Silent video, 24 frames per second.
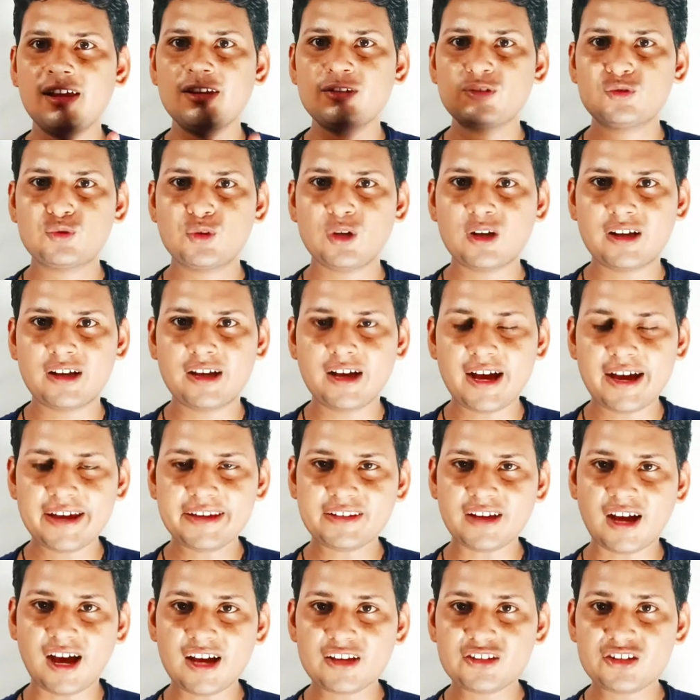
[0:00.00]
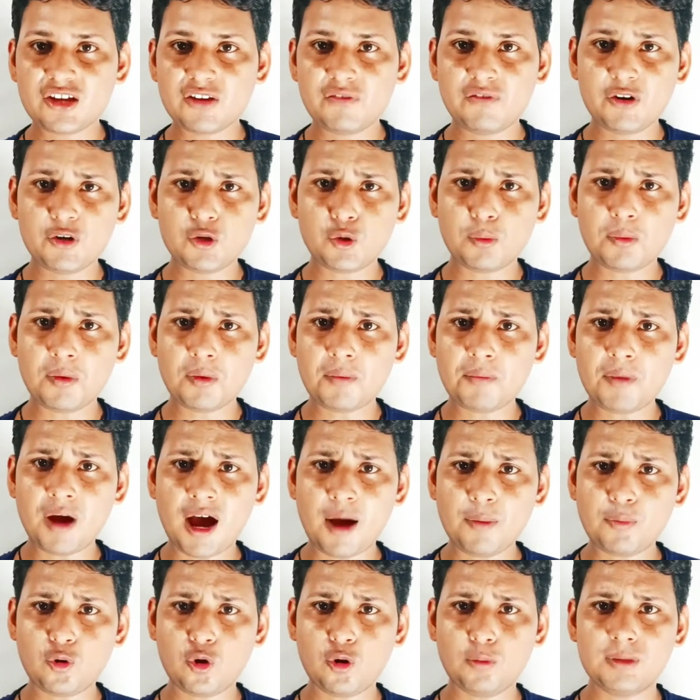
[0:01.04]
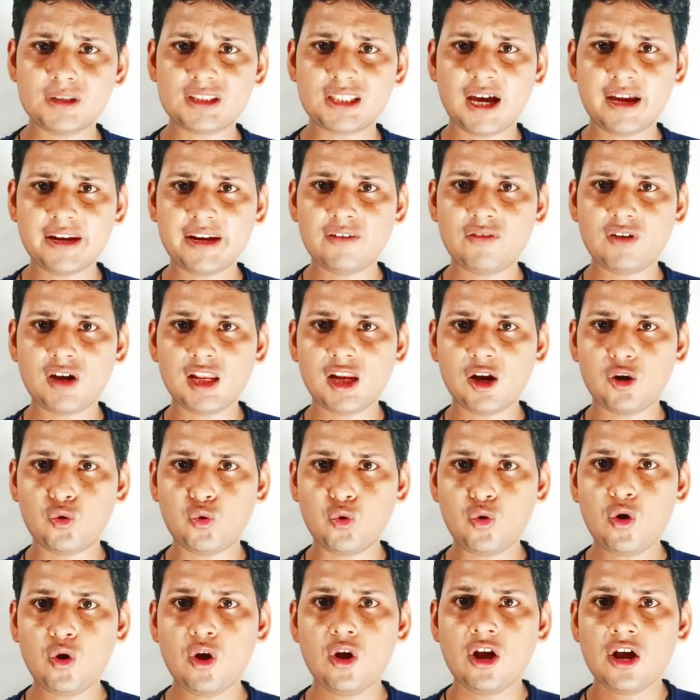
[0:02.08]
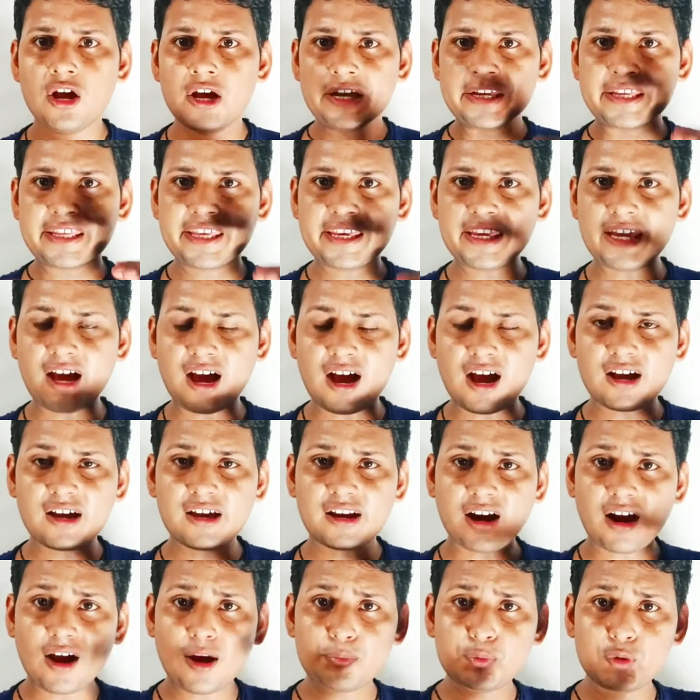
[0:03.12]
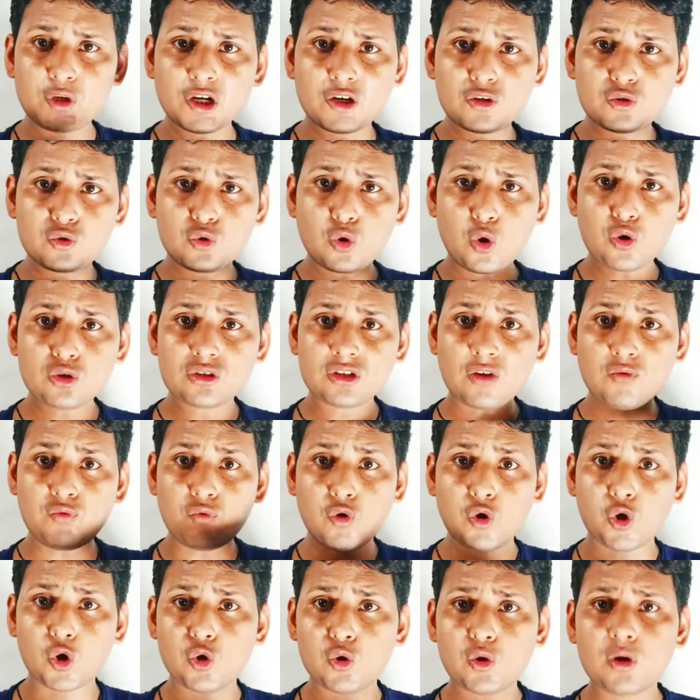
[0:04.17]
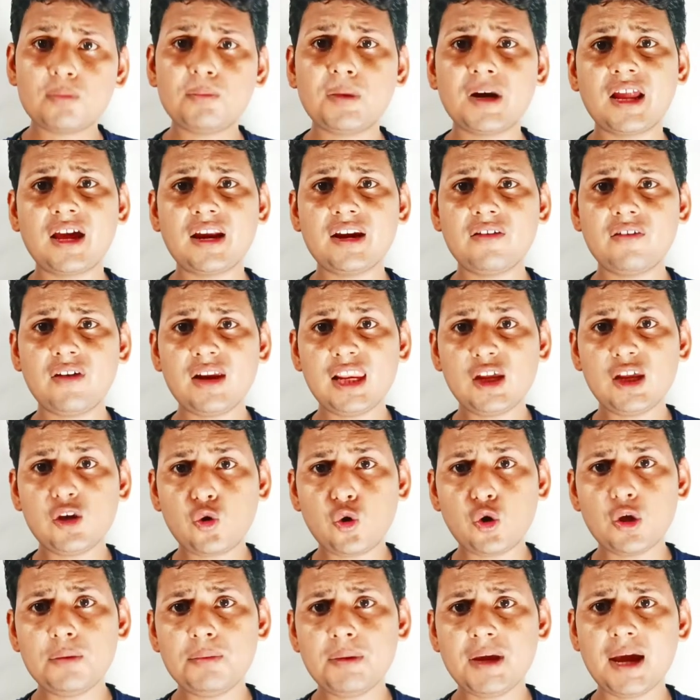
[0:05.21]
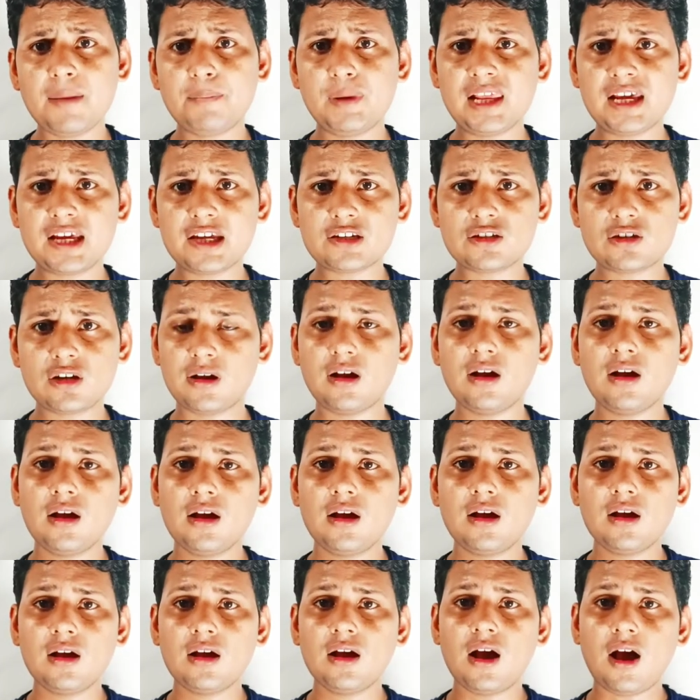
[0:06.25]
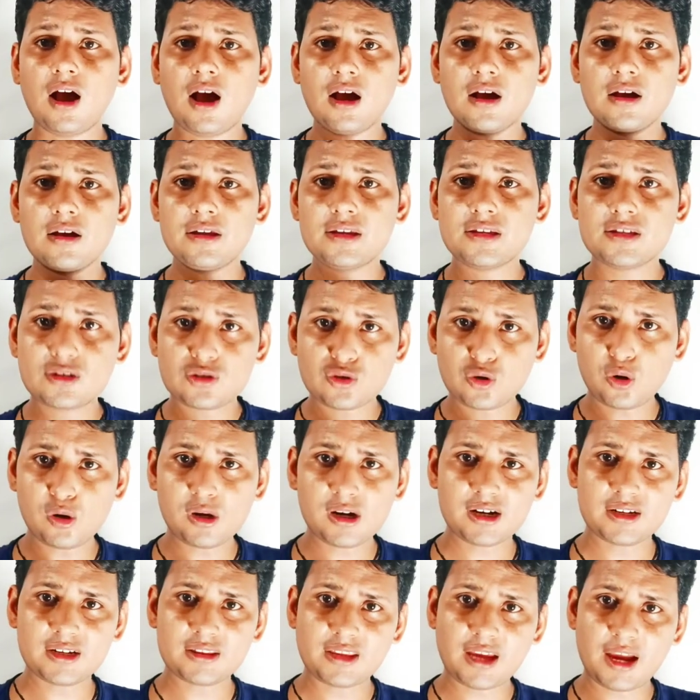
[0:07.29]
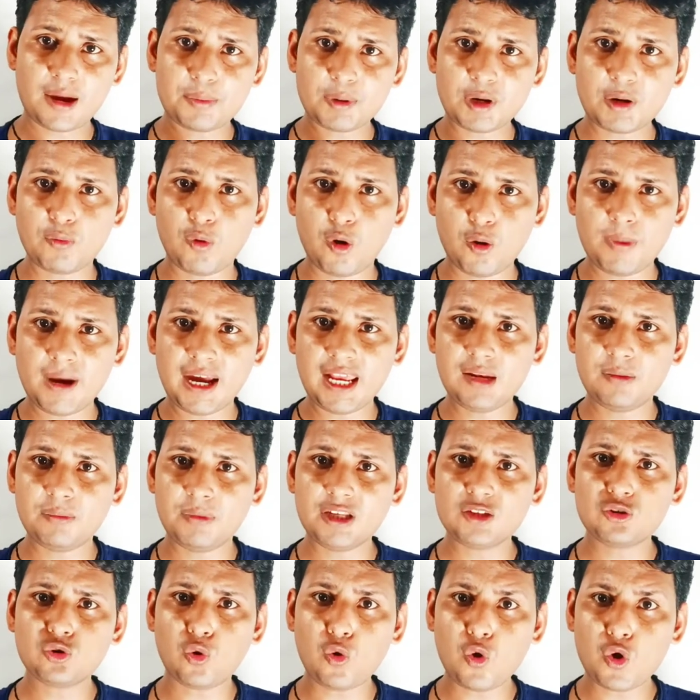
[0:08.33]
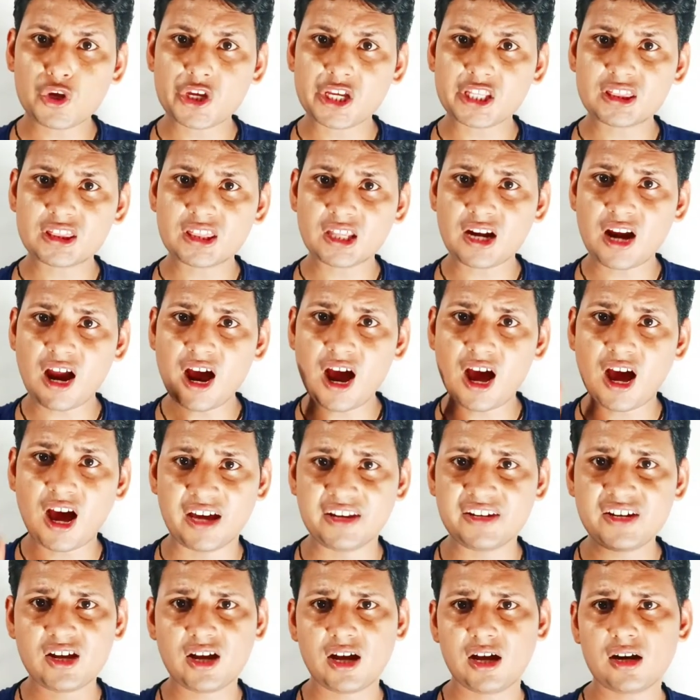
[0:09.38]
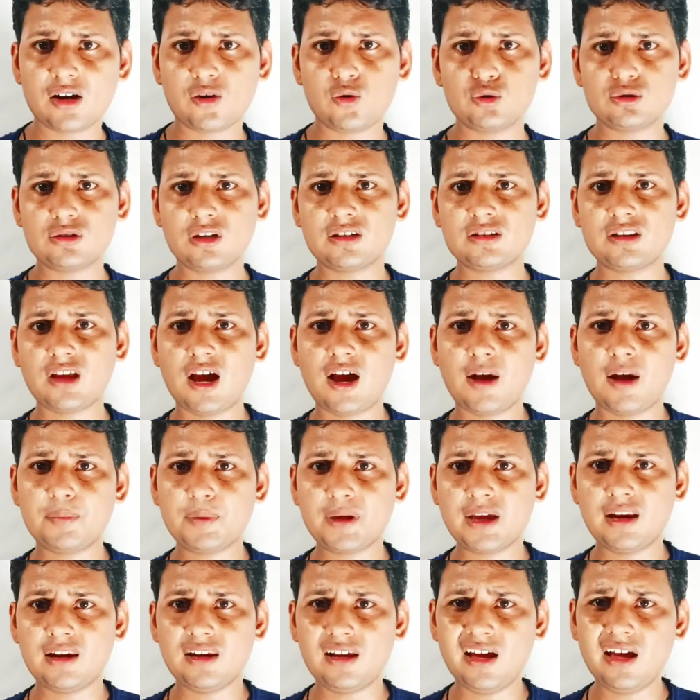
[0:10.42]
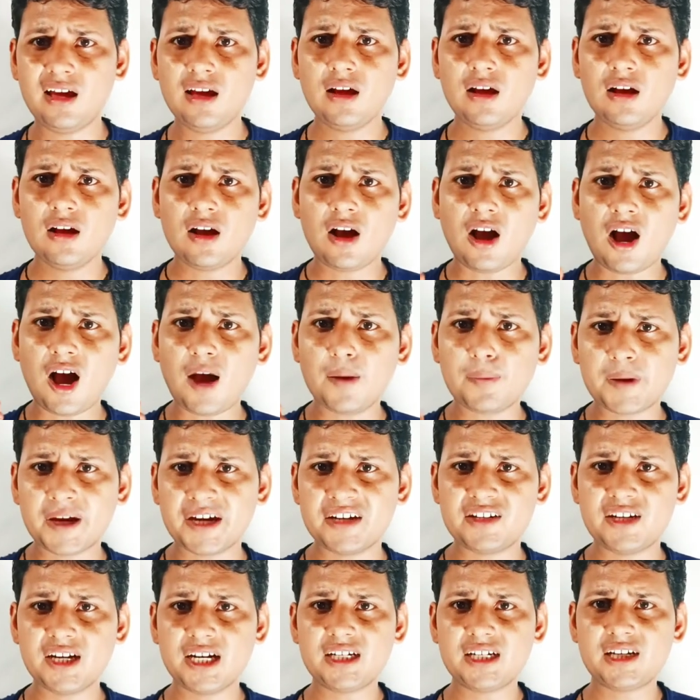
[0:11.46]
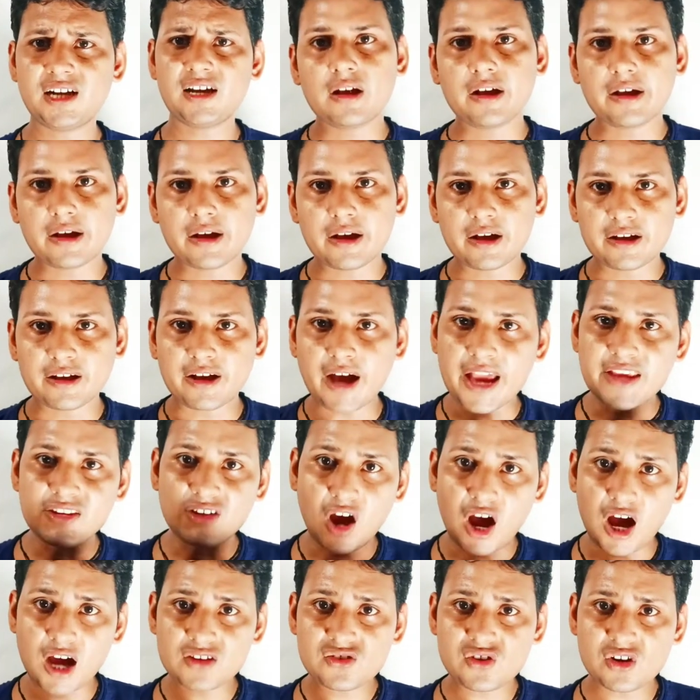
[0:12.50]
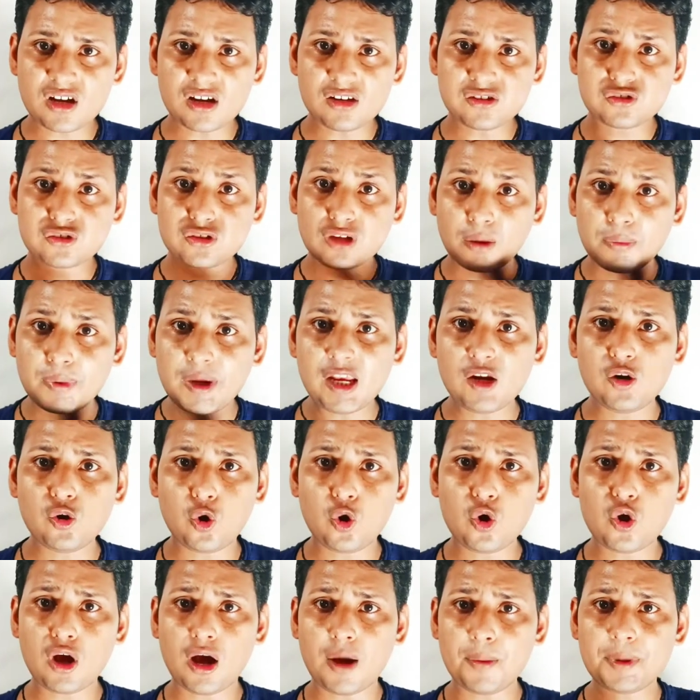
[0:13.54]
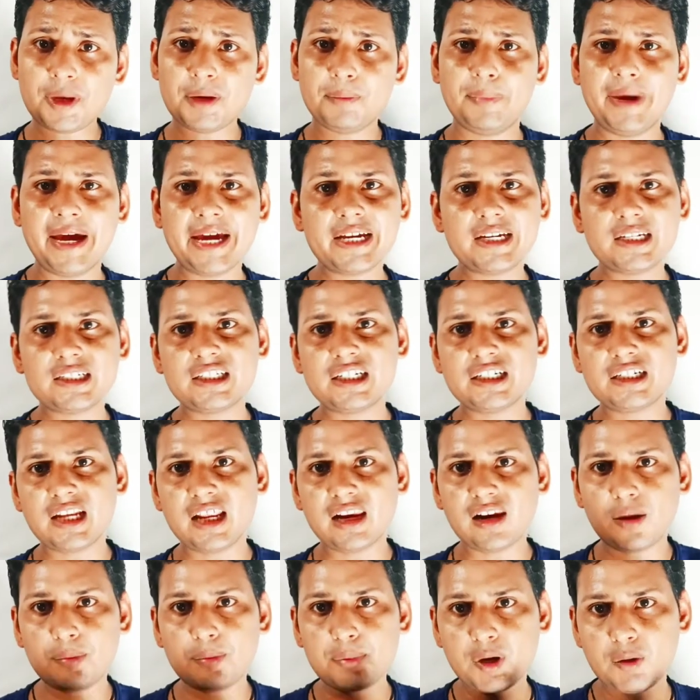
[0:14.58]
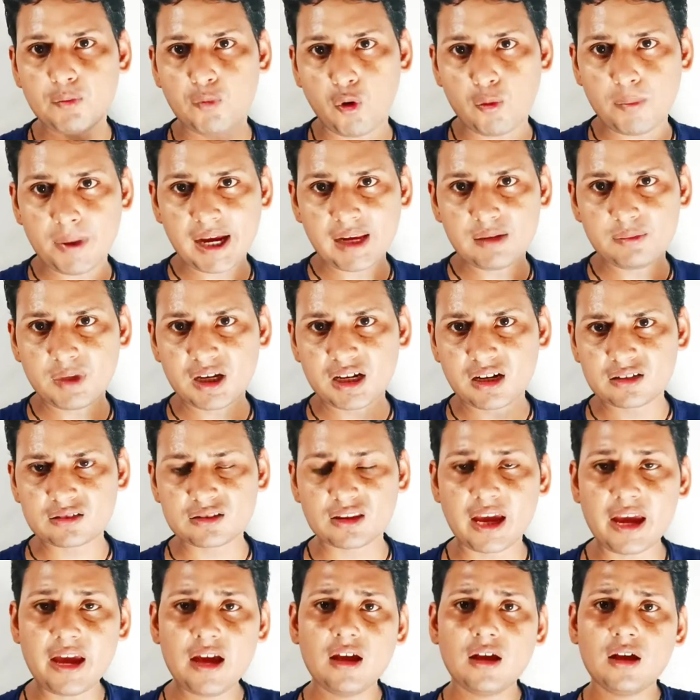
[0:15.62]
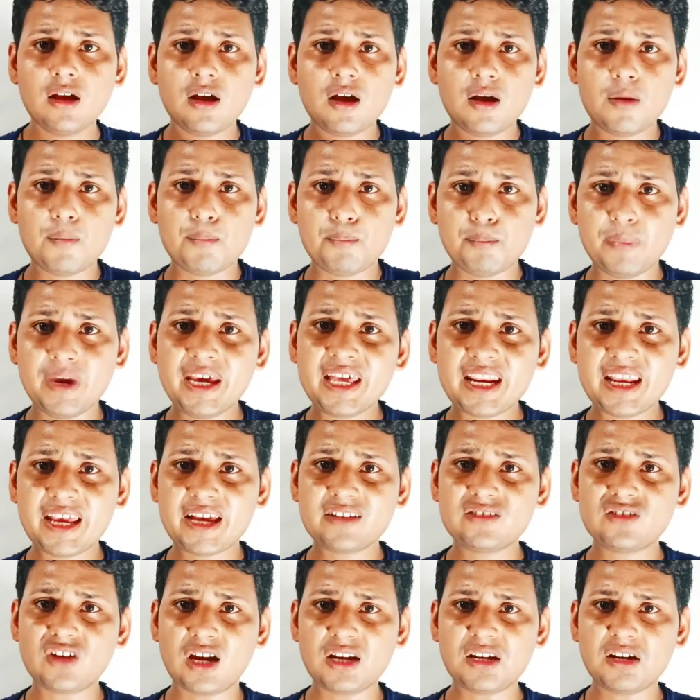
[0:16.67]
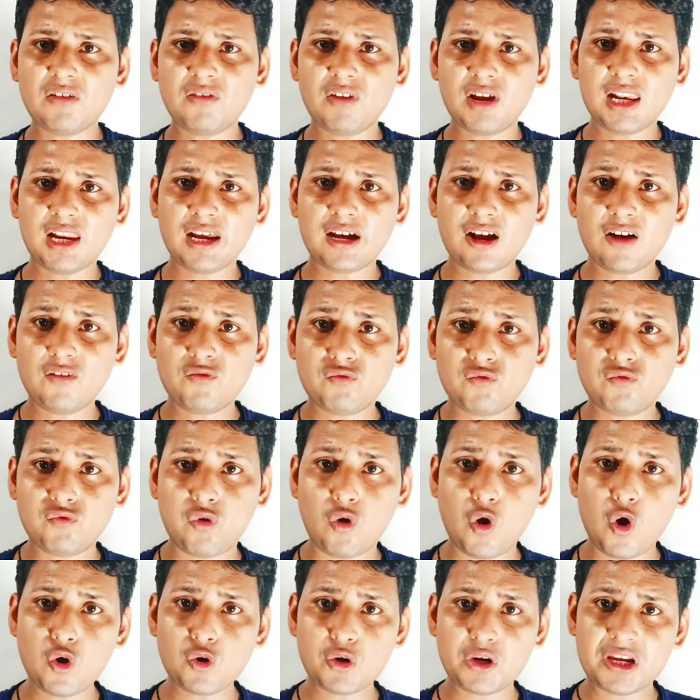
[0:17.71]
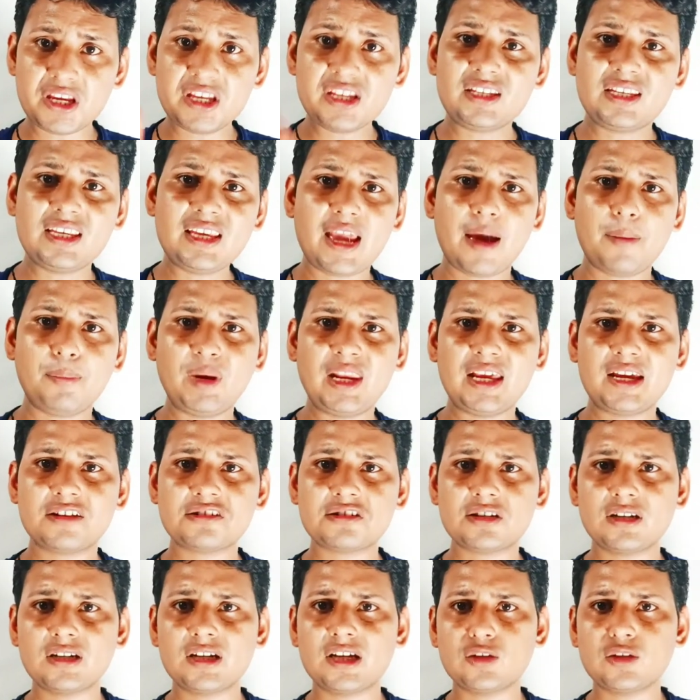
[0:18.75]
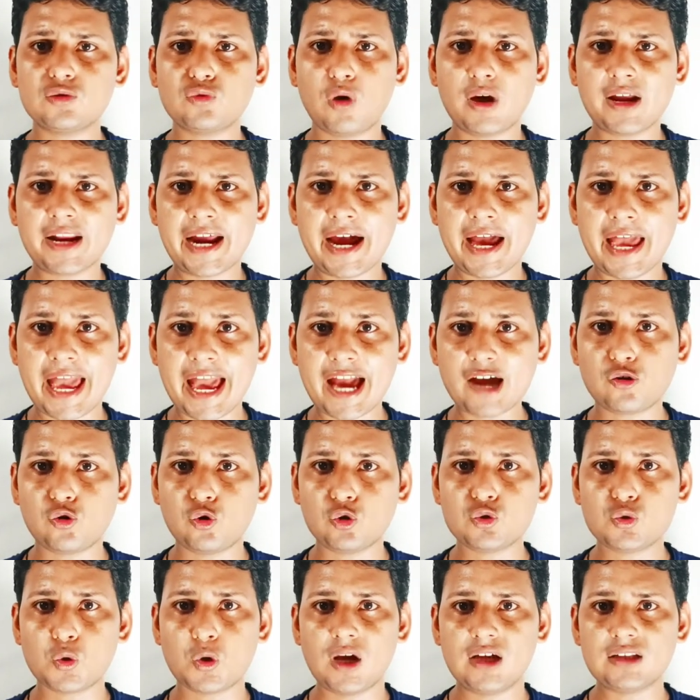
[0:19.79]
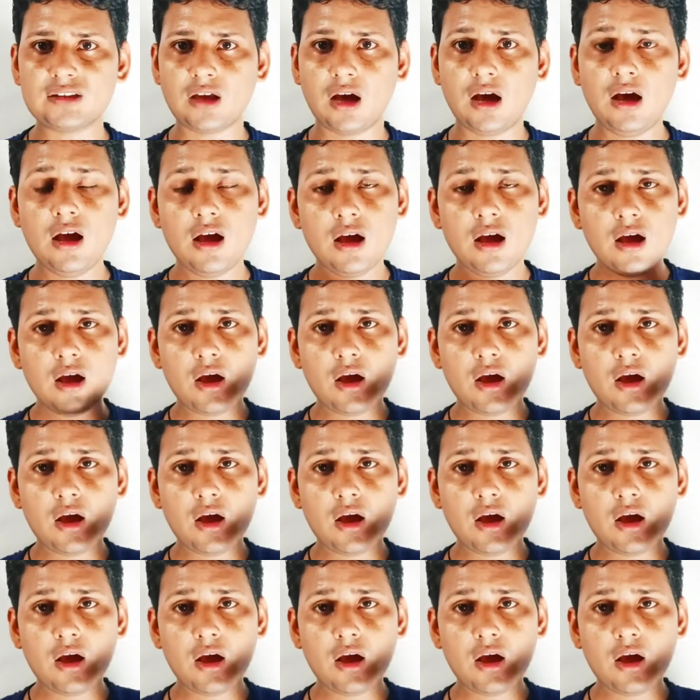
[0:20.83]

सो so गाइस आज की वीडियो में मैं आपको बताने वाला हूँ कि अगर आप टिकटॉक से फॉलोअर बढ़ाने वाली कोई भी एप्लीकेशन इंस्टॉल करते हैं अपने मोबाइल में तो कितना हानिकारक हो सकता है आपके लिए आपके डेटा गाइज आजकल सभी लोग अपनी बैंक डिटेल अपने मोबाइल में रखते हैं मेरे एक जानने वाले का फ़ोन इसी एप्लीकेशन के द्वारा हैक हो चुका था